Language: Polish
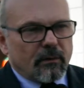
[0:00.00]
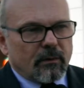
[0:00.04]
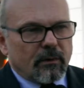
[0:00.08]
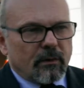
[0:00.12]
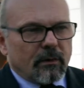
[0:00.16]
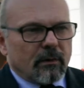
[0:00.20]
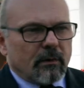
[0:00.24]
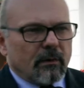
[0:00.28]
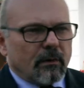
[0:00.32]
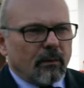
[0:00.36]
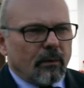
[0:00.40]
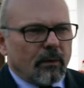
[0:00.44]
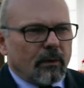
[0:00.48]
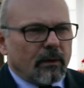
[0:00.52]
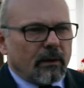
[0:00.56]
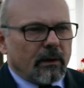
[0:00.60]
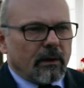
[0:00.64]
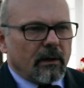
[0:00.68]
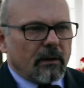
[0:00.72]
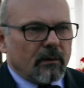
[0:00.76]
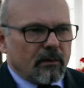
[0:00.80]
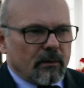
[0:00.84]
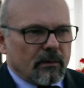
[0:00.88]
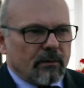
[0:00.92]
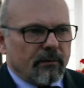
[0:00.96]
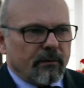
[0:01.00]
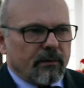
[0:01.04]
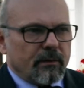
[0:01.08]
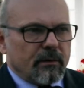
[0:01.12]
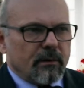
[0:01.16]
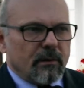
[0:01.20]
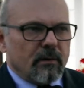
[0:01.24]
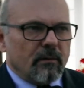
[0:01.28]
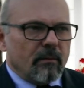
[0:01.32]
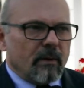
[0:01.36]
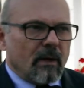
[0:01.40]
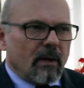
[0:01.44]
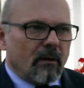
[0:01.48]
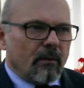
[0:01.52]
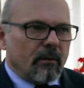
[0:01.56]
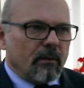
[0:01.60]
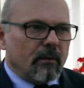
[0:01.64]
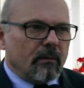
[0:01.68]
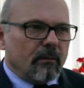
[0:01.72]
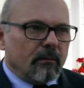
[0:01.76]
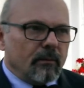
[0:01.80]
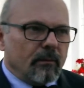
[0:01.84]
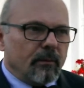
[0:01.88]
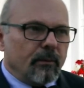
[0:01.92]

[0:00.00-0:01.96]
które do tej pory takie możliwości nie miały.